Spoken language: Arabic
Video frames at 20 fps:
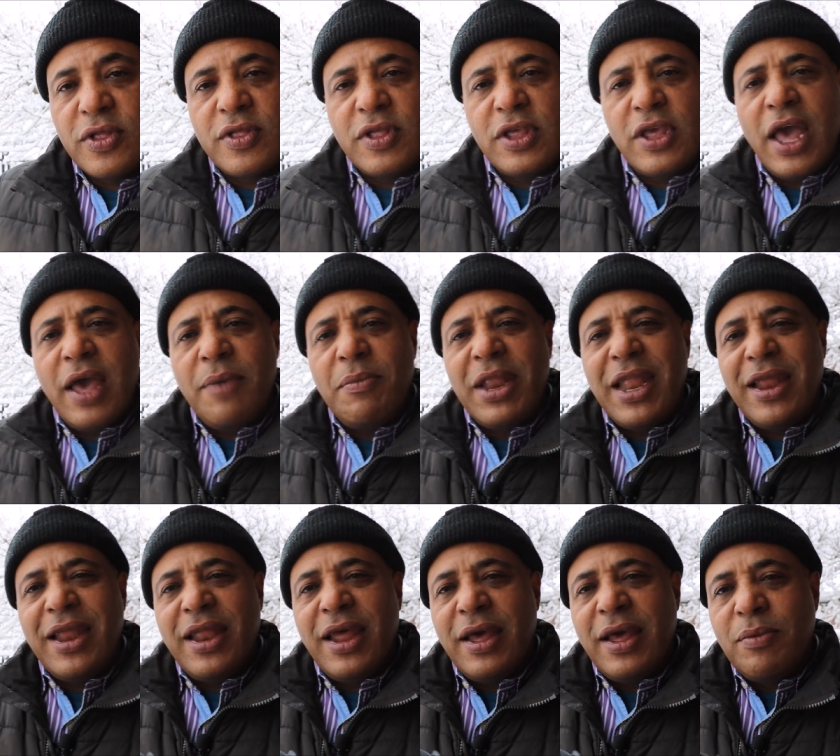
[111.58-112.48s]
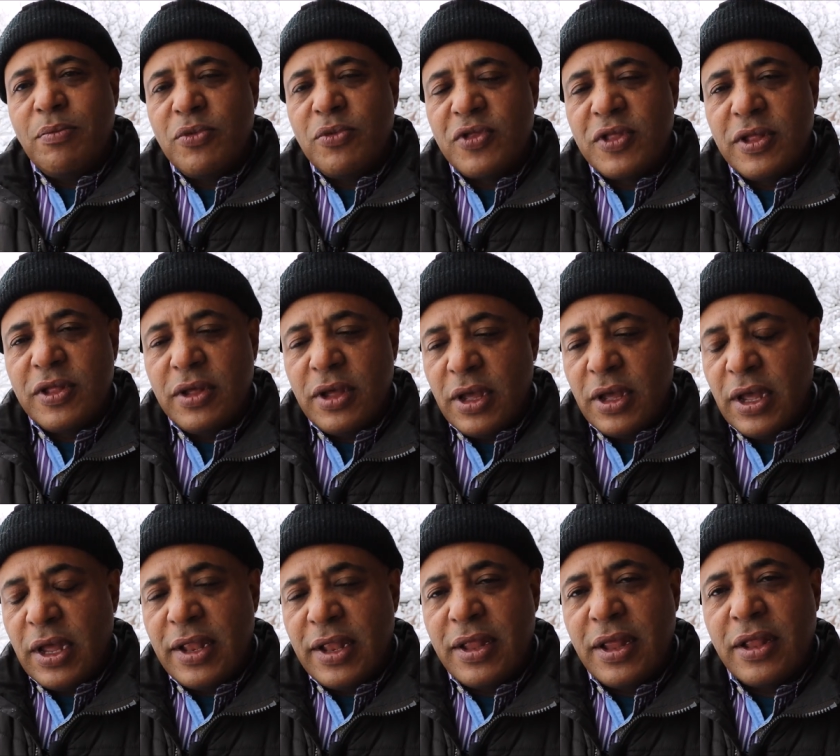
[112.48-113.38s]
يعمل على
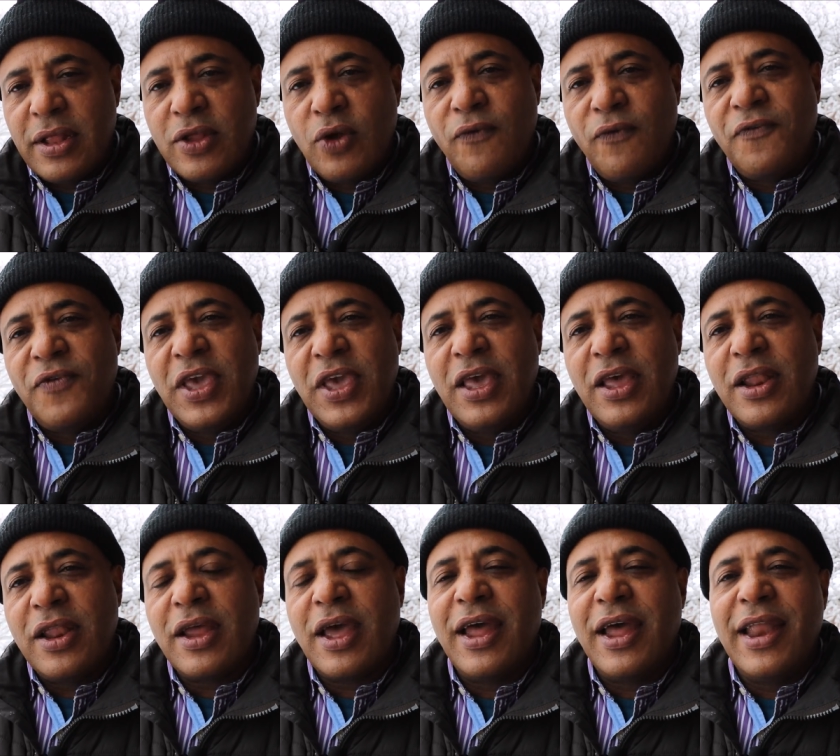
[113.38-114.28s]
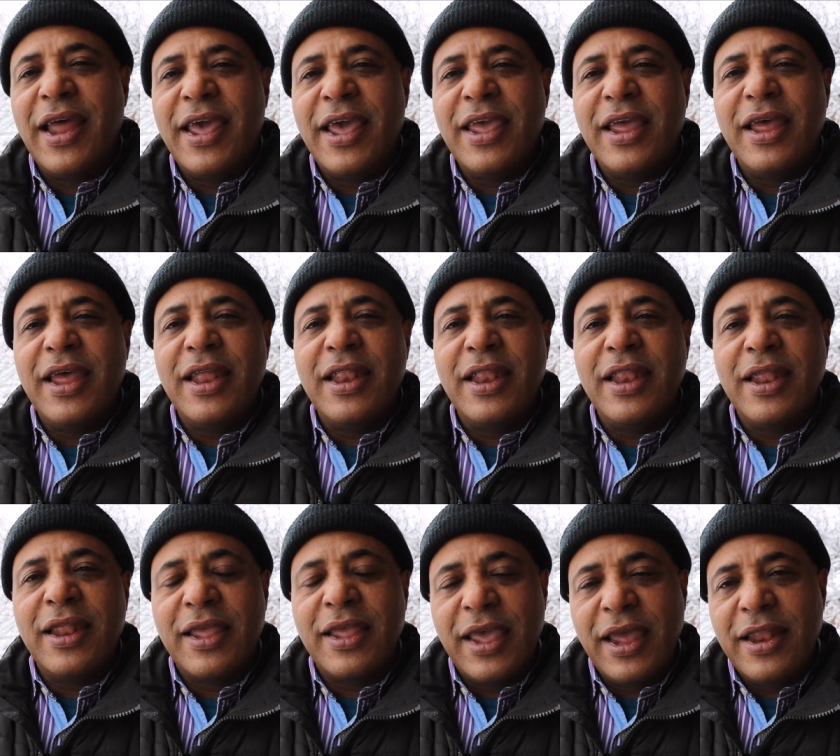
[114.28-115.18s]
آه، توفير خلايا
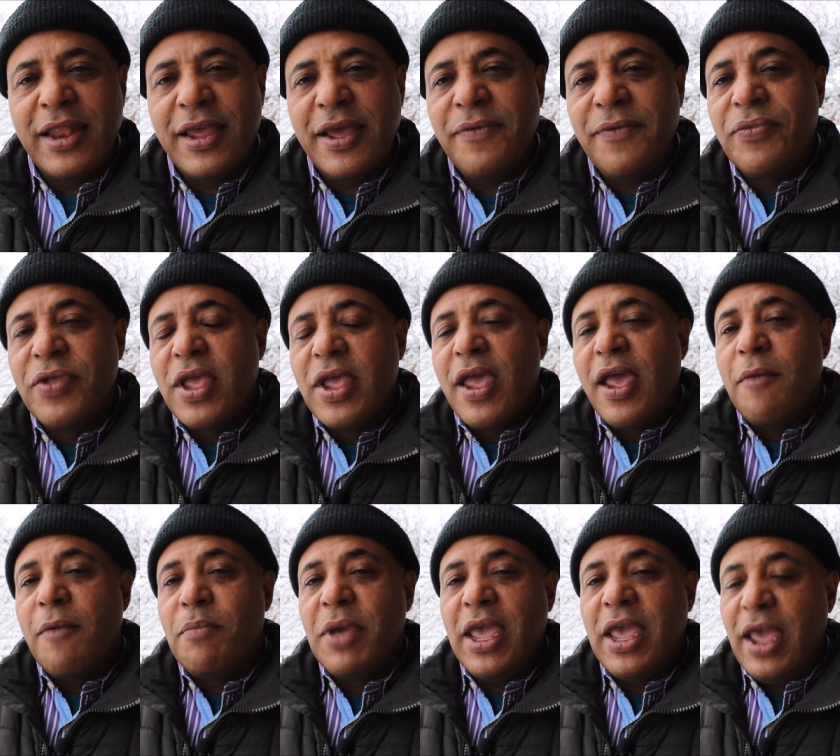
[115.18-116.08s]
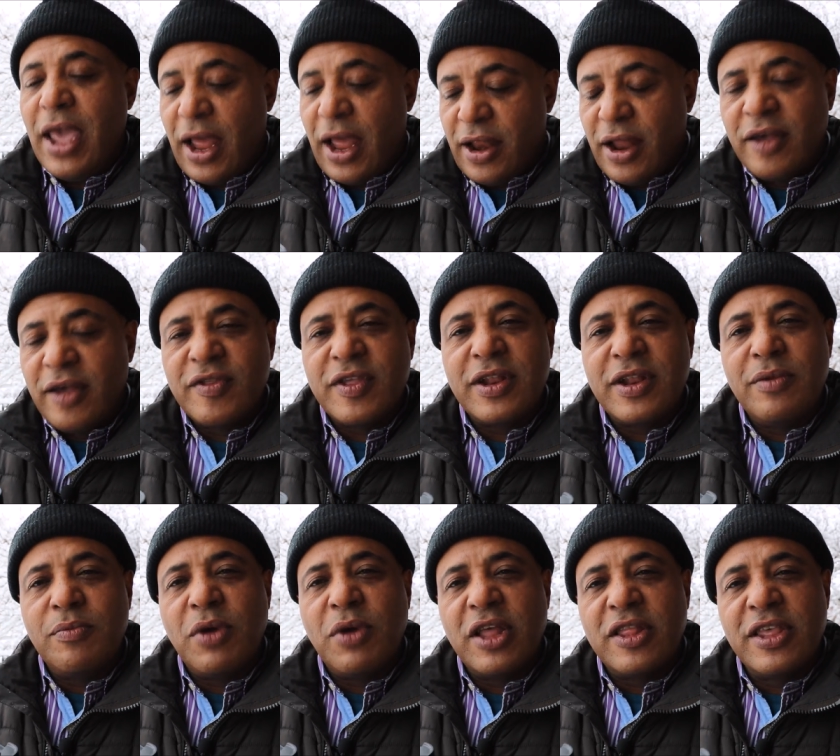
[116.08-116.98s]
الكلية بعناصر
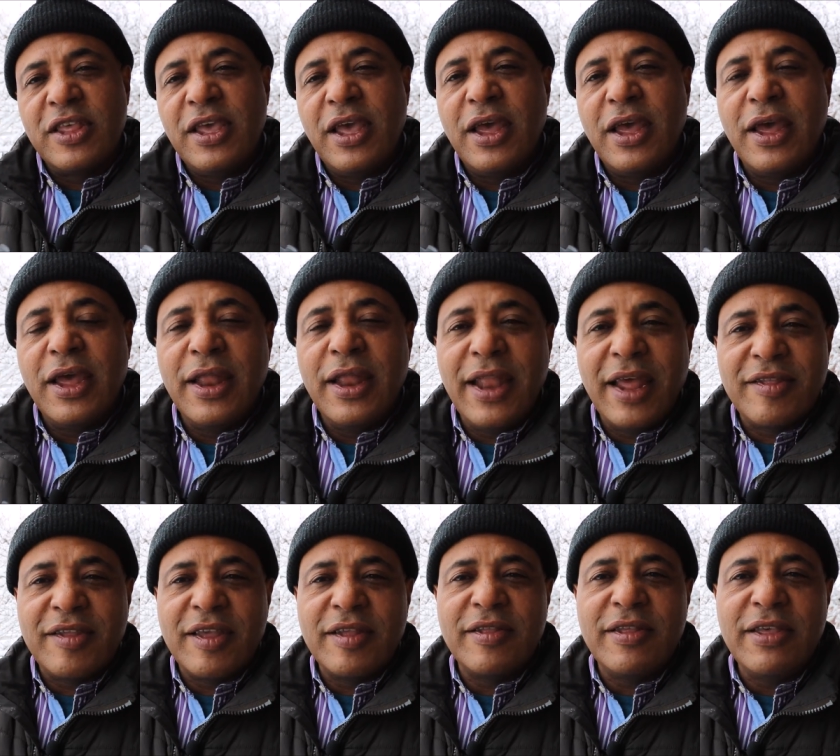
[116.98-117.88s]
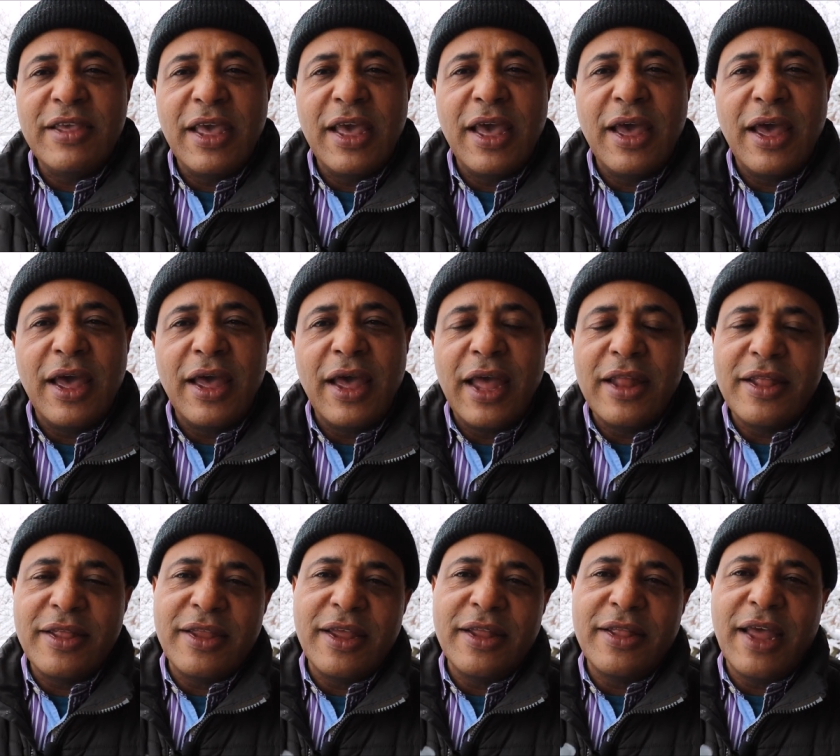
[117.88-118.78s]
المغذية الأساسية
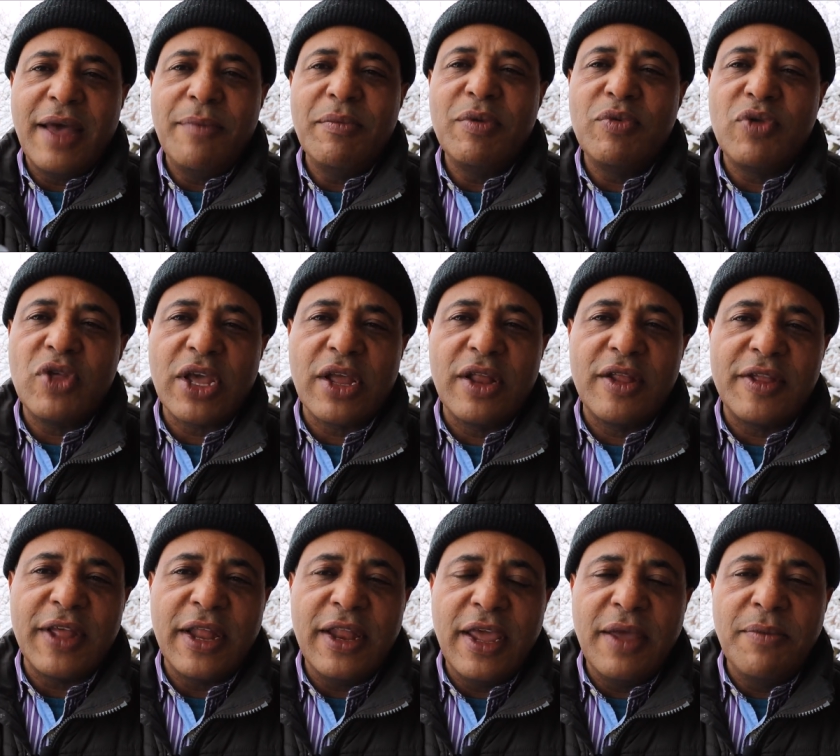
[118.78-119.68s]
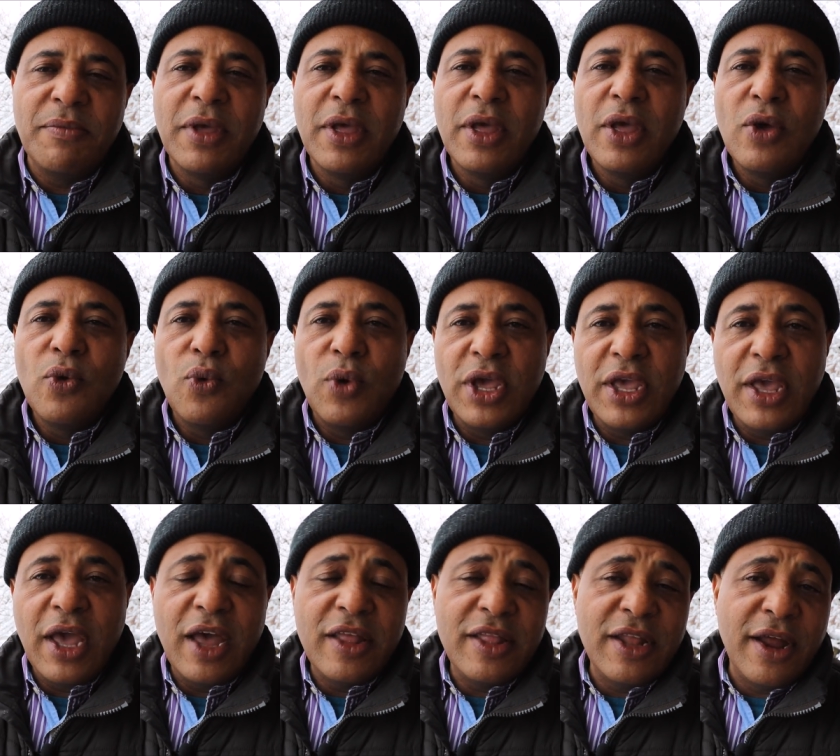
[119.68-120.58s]
حتى تعمل بشكل سليم
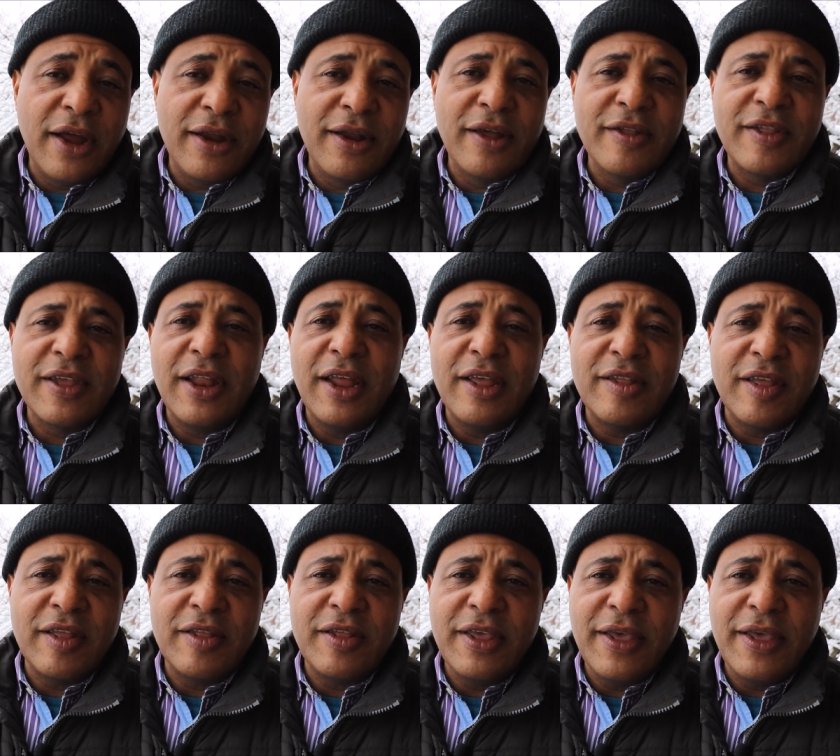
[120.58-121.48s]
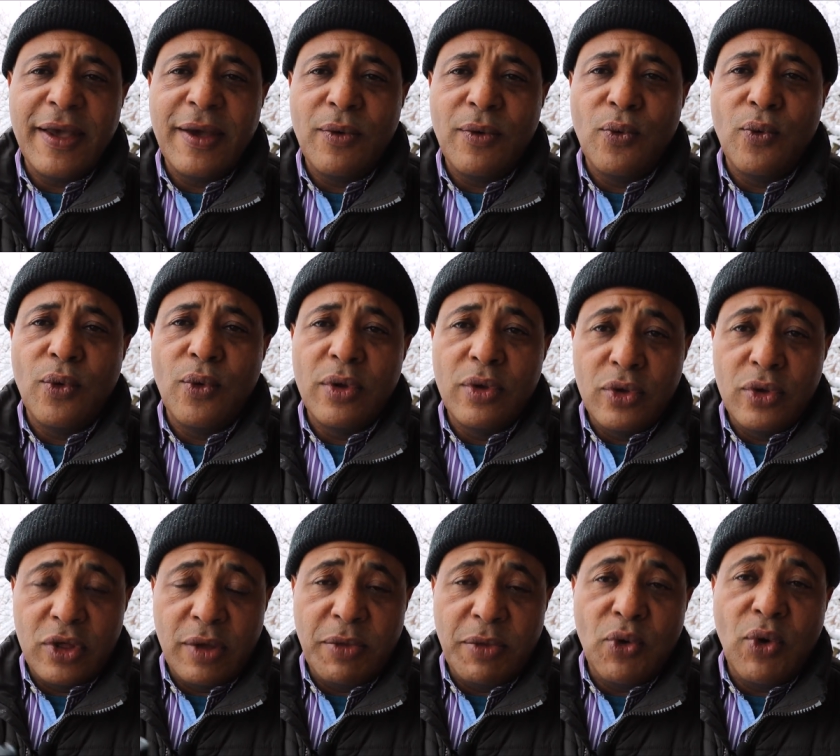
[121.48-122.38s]
وهي هذه العناصر الأساسية
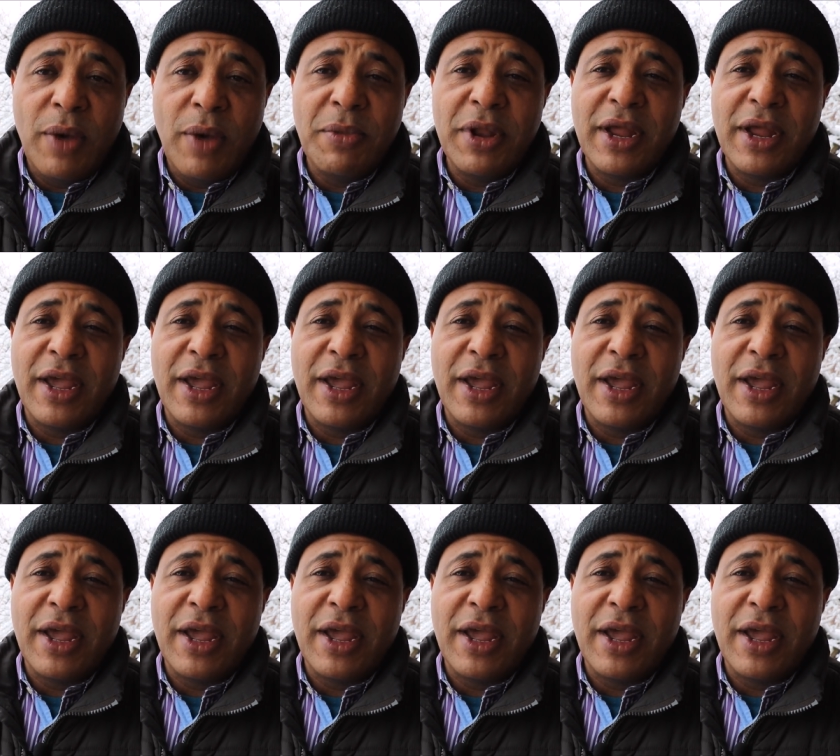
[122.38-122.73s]
جميعها من